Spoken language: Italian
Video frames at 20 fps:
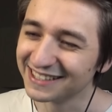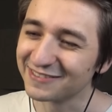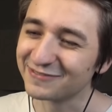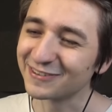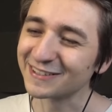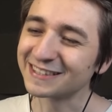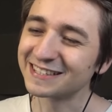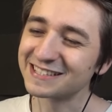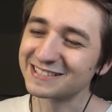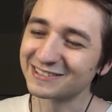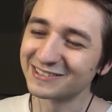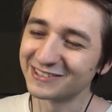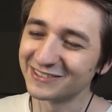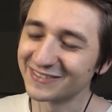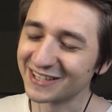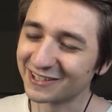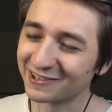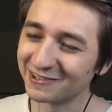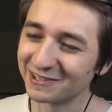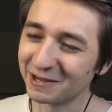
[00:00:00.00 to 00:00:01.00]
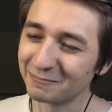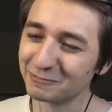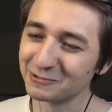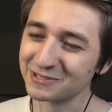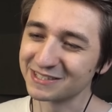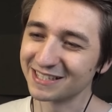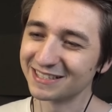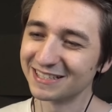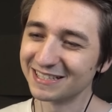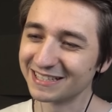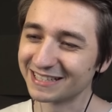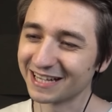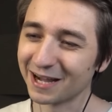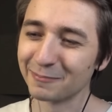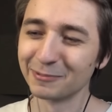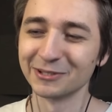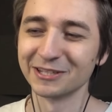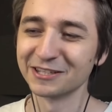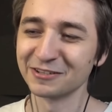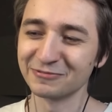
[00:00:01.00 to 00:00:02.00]
Infatti, secondo me con la busta
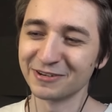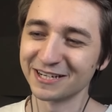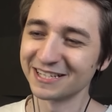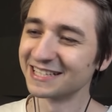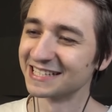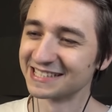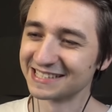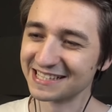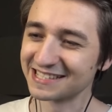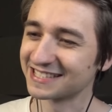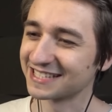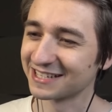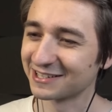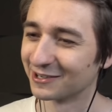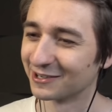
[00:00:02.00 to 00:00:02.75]
dell'Ikea potete fare le stesse